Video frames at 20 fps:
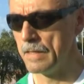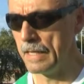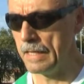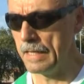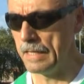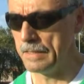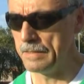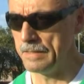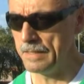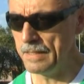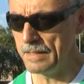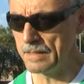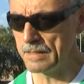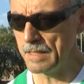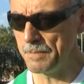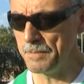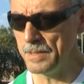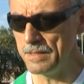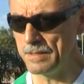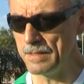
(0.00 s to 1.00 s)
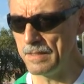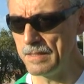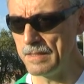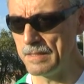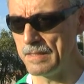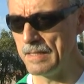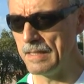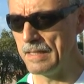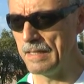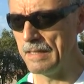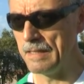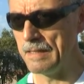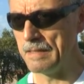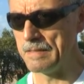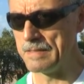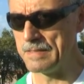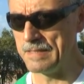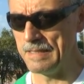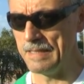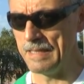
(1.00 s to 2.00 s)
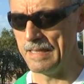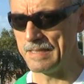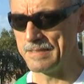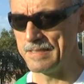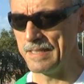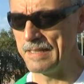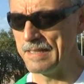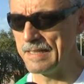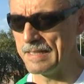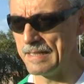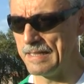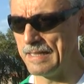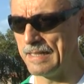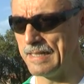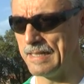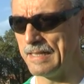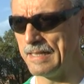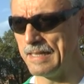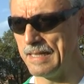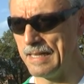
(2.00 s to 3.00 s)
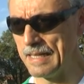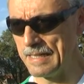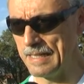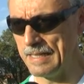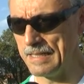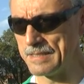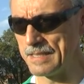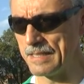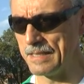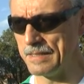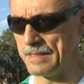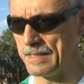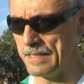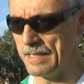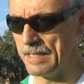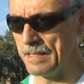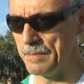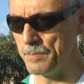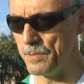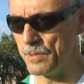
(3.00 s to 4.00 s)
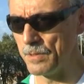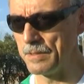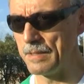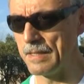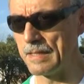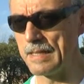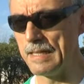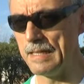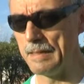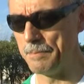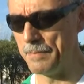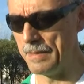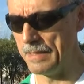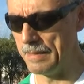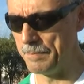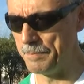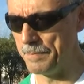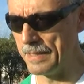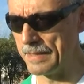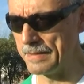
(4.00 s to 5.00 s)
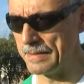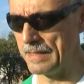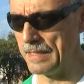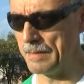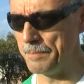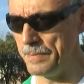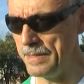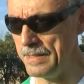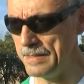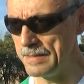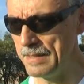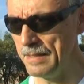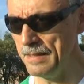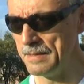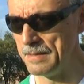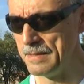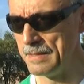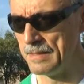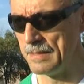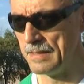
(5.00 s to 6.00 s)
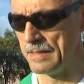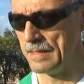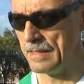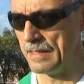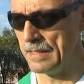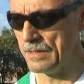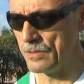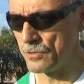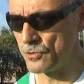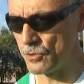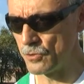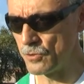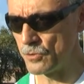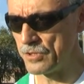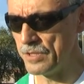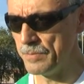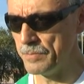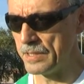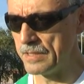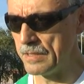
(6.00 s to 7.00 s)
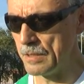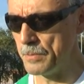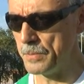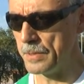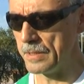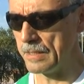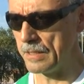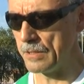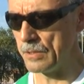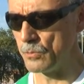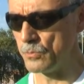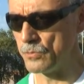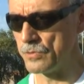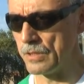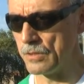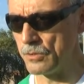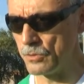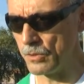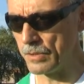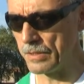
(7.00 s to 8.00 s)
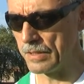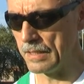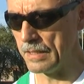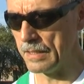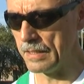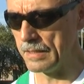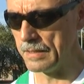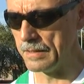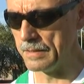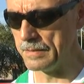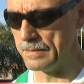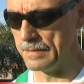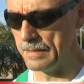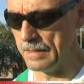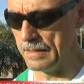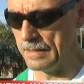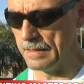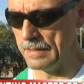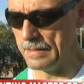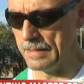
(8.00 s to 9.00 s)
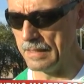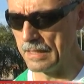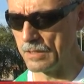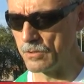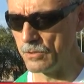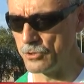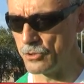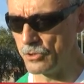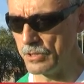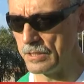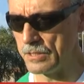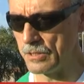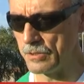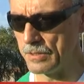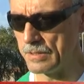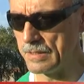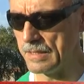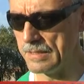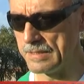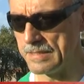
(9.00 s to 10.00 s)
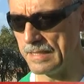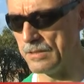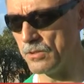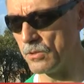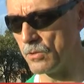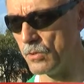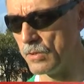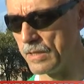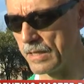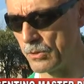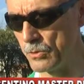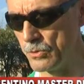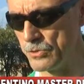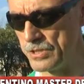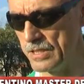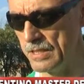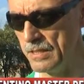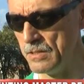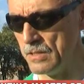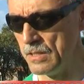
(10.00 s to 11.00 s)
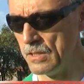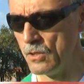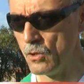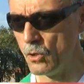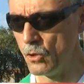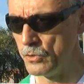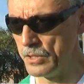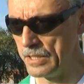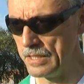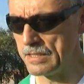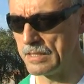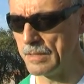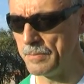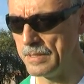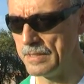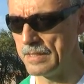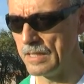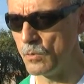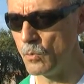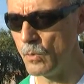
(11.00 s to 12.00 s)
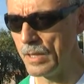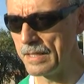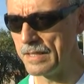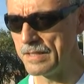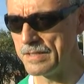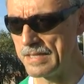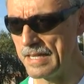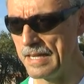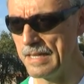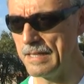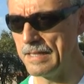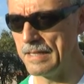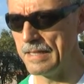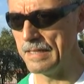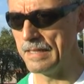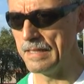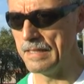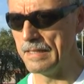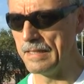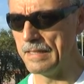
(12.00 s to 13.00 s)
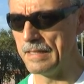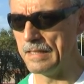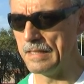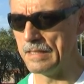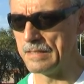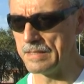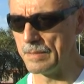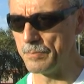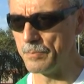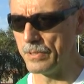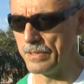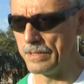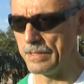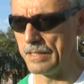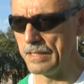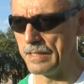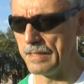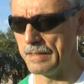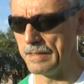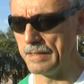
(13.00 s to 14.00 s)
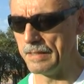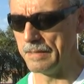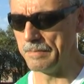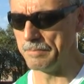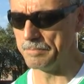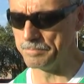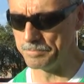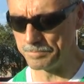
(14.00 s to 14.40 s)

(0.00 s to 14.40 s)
Eh, directamente eh, se acercan a acá a la Secretaría de Deporte, acá a la, parte de la pista. Eh, nosotros siempre estamos ubicados en un sector de, la de, las colchonetas donde está el salto con garrocha o directamente el guardia ya se puede,